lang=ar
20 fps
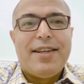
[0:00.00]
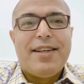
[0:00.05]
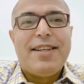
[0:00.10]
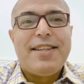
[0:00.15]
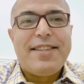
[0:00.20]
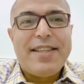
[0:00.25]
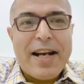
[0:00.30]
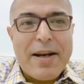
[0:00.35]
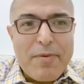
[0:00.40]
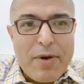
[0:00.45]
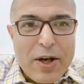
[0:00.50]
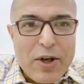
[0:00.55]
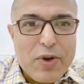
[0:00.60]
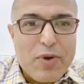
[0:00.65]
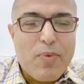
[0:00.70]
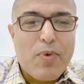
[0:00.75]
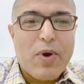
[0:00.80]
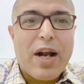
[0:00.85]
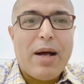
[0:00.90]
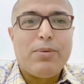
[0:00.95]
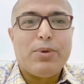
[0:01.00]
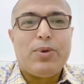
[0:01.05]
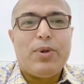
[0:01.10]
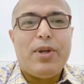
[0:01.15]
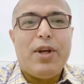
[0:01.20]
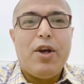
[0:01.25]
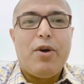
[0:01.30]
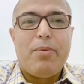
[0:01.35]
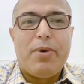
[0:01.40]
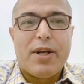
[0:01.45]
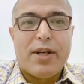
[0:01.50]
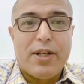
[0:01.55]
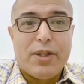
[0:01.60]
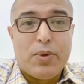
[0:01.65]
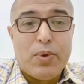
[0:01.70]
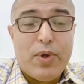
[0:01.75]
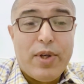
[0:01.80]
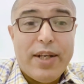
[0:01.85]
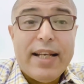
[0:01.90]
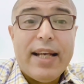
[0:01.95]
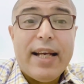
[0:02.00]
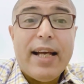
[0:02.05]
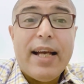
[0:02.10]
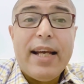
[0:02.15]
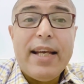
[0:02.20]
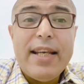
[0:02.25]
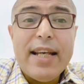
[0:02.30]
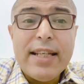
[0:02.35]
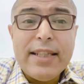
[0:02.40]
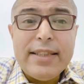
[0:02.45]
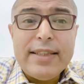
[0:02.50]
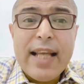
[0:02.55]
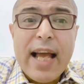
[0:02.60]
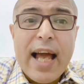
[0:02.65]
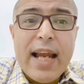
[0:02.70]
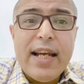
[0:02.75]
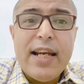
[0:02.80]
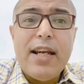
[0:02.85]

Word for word: السلام عليكم ورحمة الله وبركاته هي ايه التحاليل